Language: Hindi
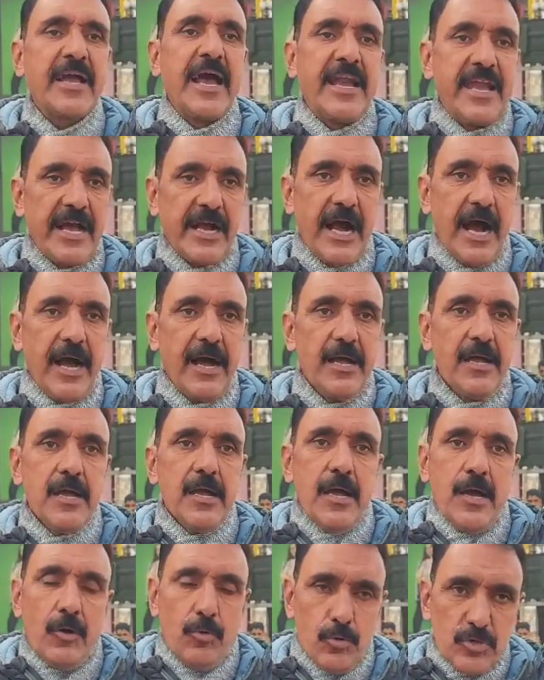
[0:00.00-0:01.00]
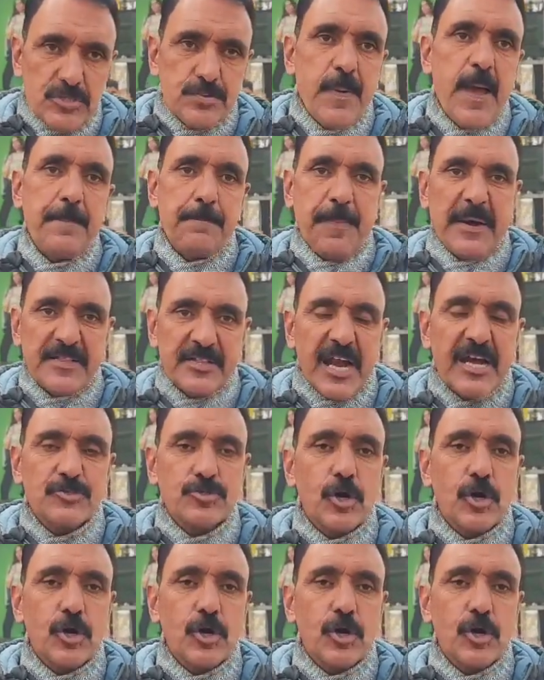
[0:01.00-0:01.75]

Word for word: उसमें पंद्रह सौ रुपये जब ये